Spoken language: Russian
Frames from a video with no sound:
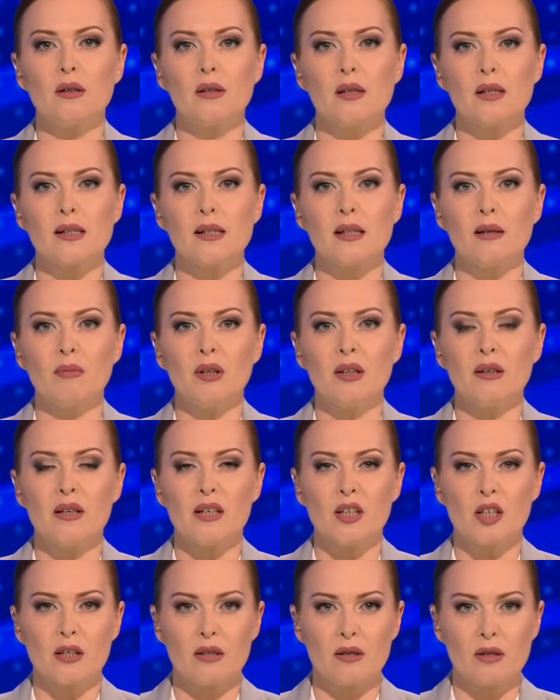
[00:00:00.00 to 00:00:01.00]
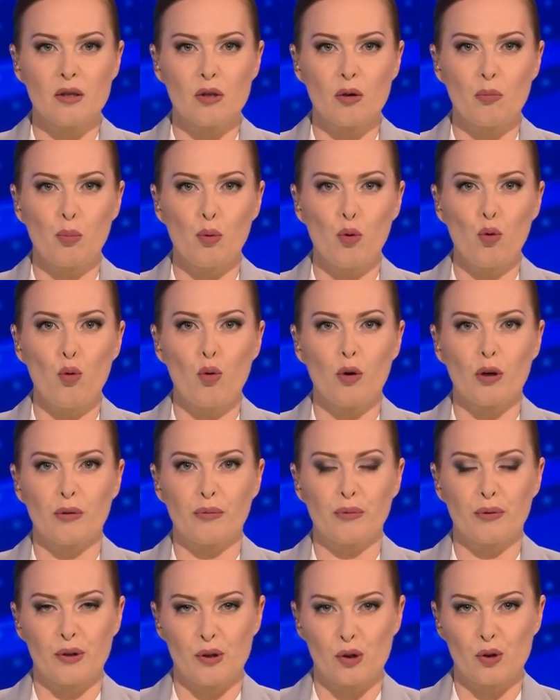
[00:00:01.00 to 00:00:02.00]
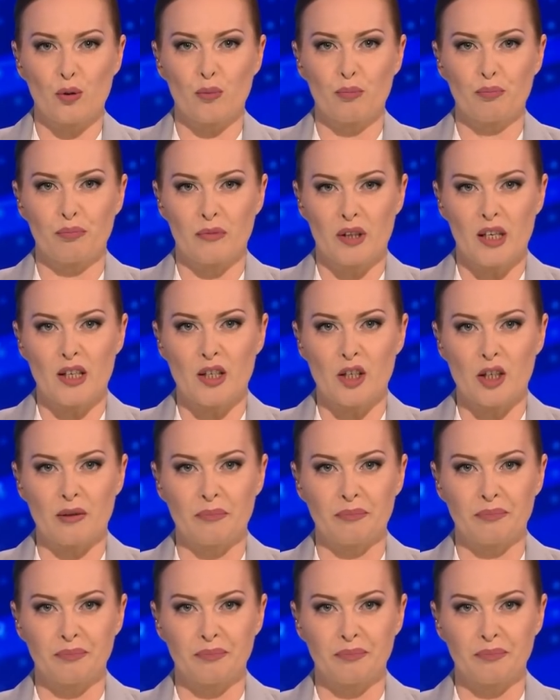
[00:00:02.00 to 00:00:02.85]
Глазами наших СОПКОРов идем дальше.